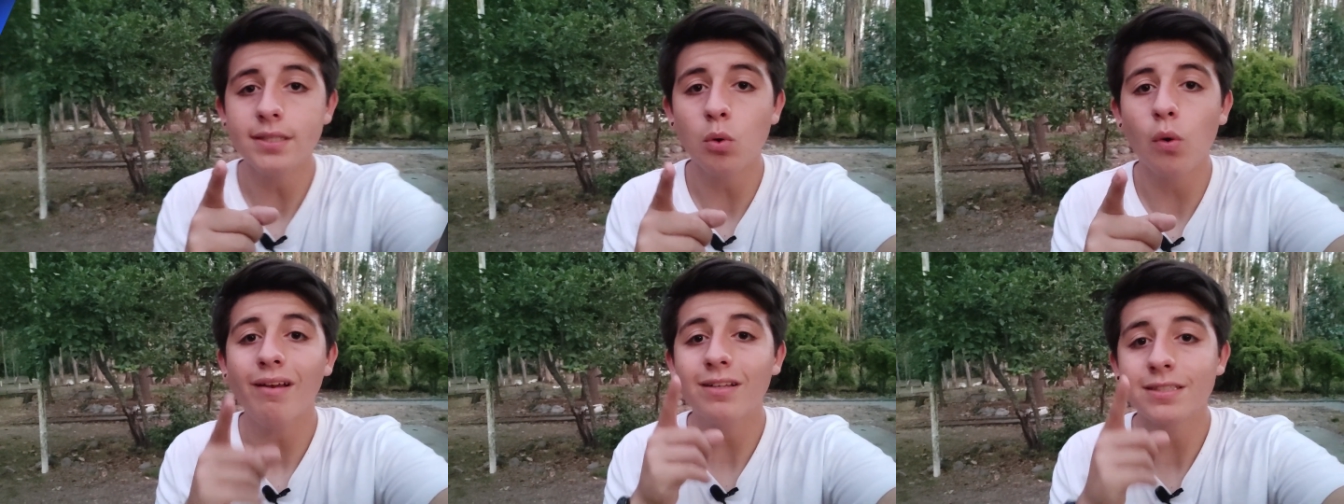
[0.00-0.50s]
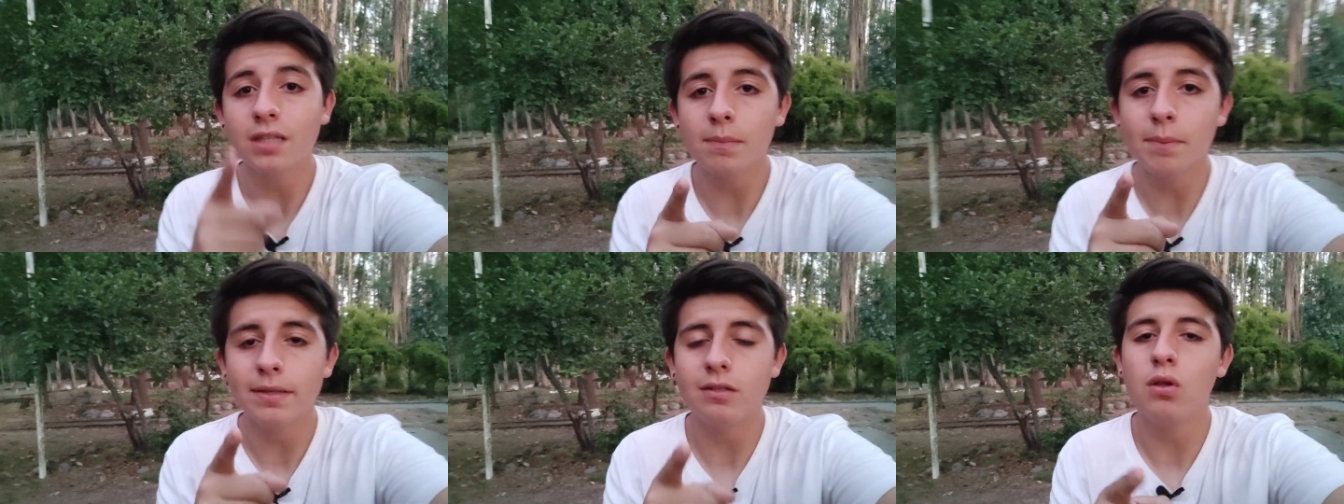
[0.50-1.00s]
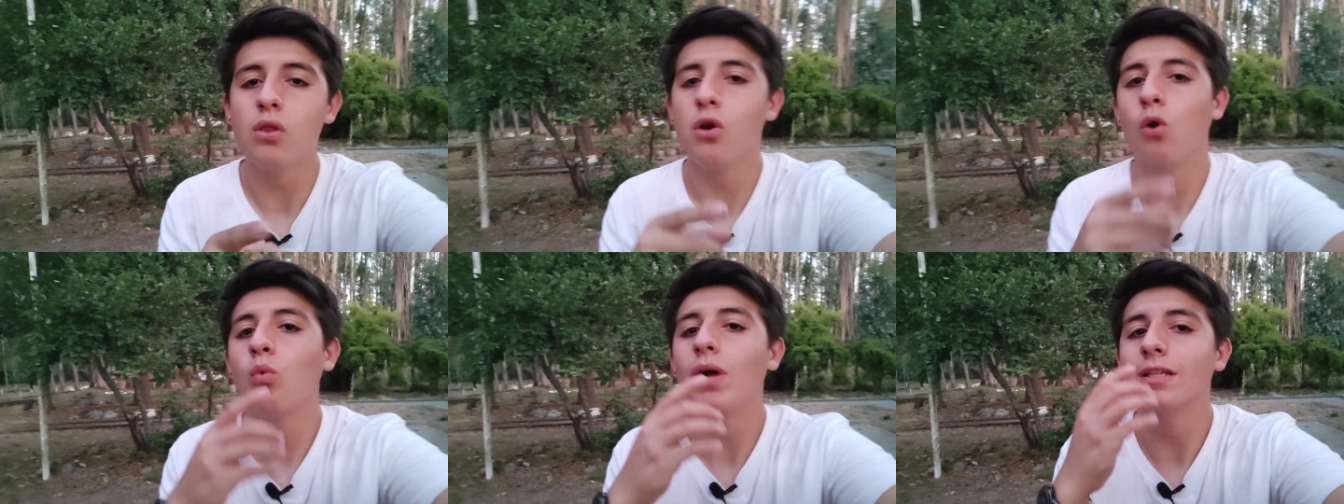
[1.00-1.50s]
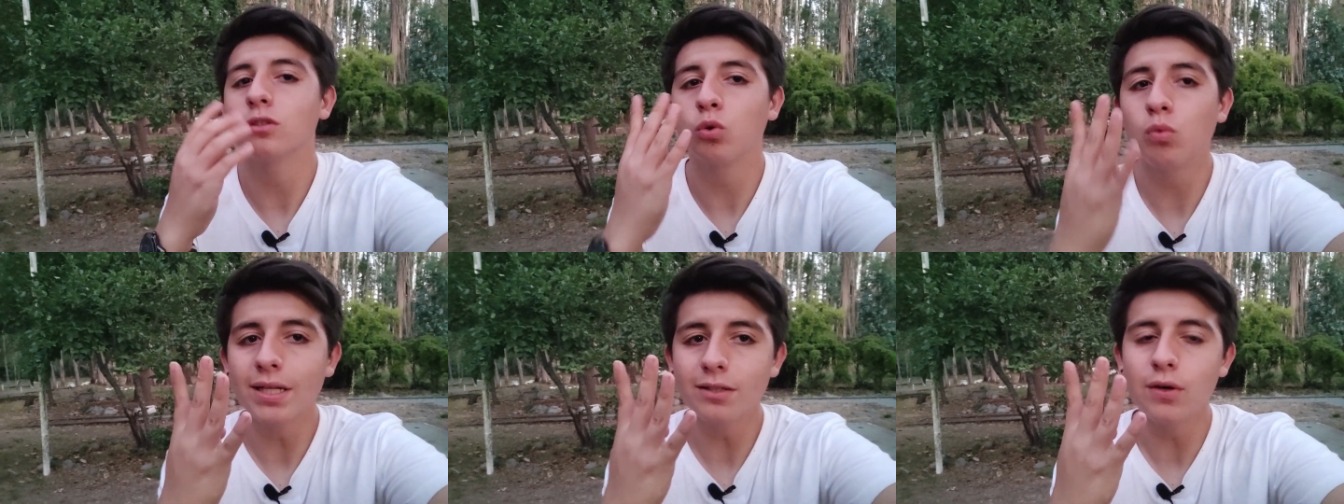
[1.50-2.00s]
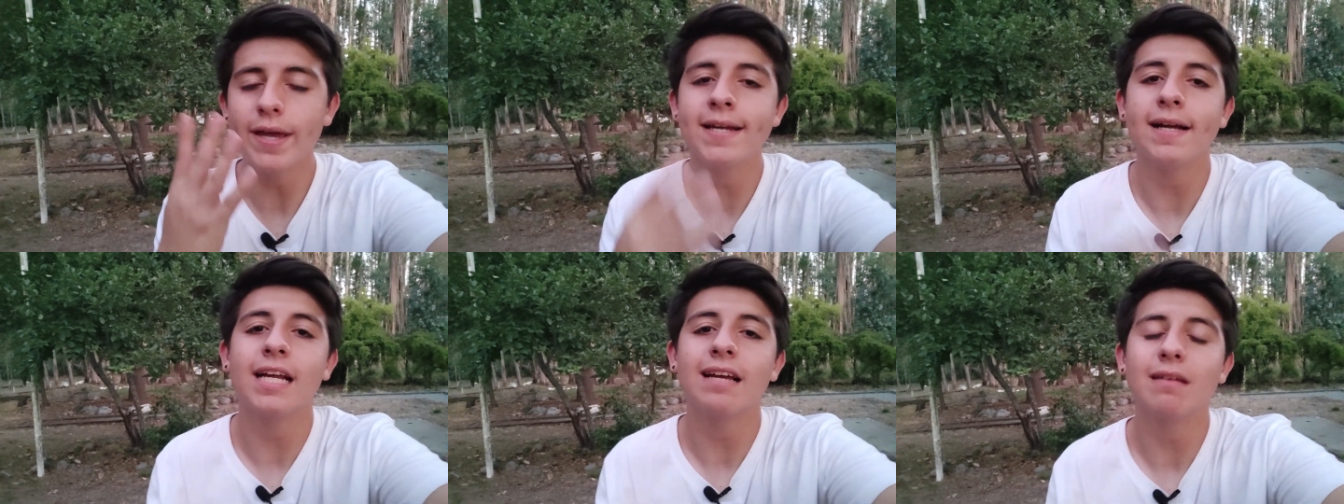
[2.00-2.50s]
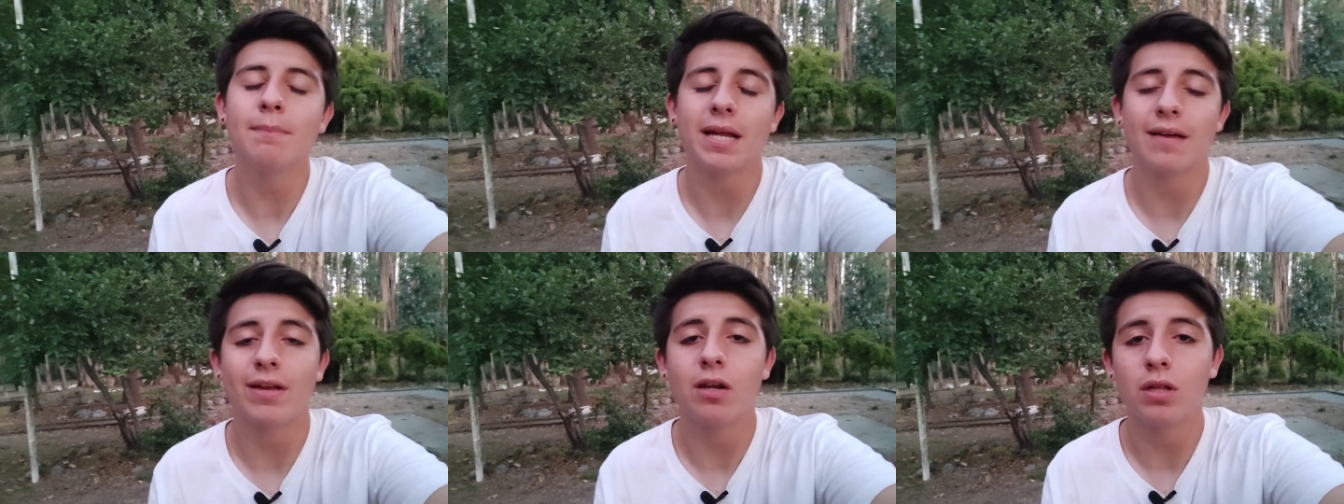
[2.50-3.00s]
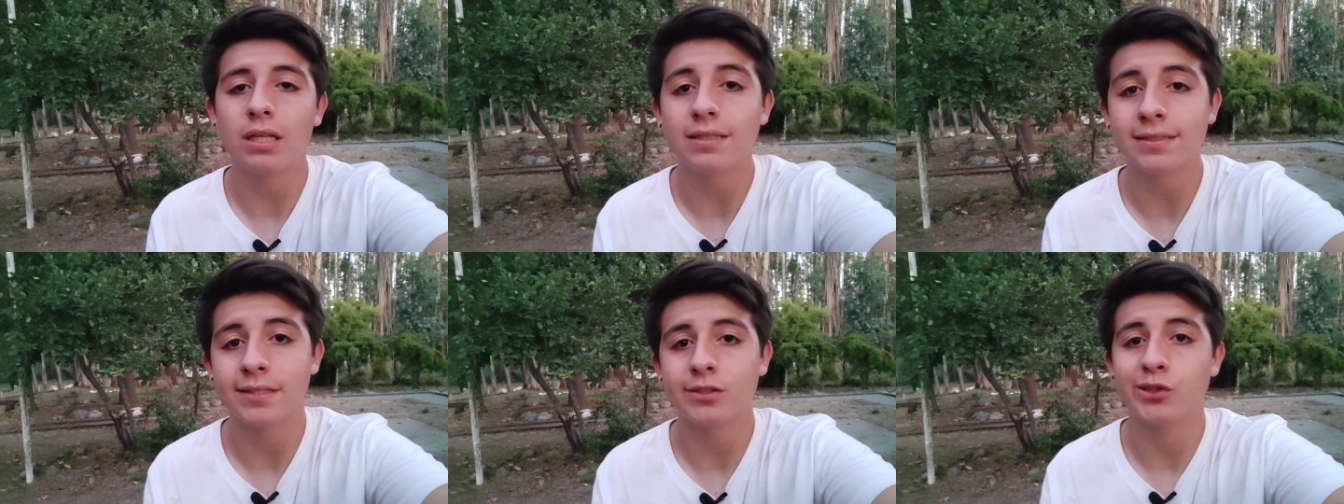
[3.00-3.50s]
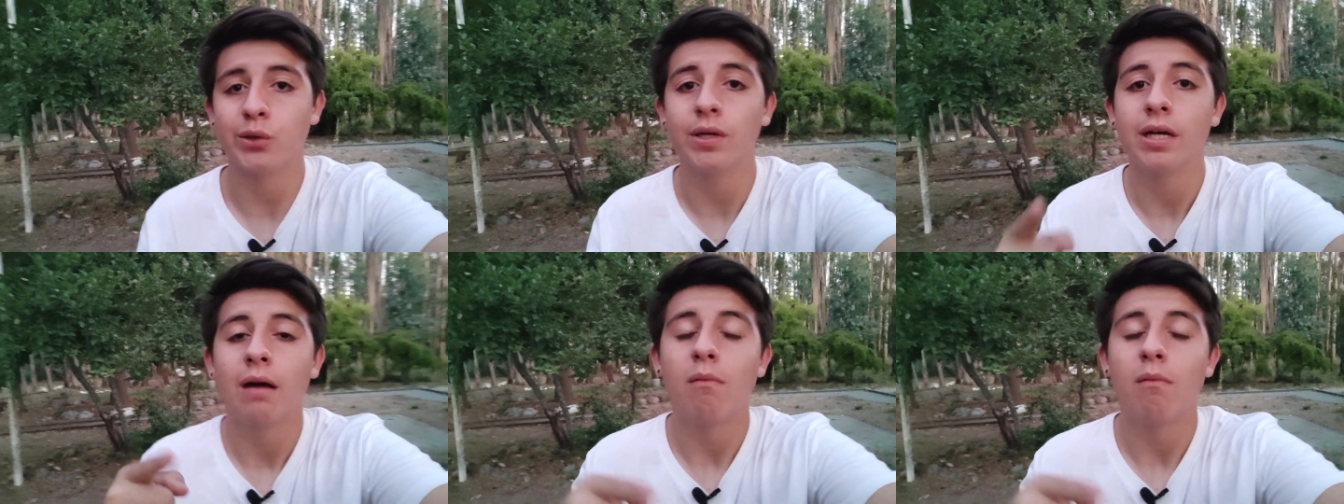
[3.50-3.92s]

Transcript: se jugaron 6 partidos, de los cuales 4 eran clave para ver lo del descenso.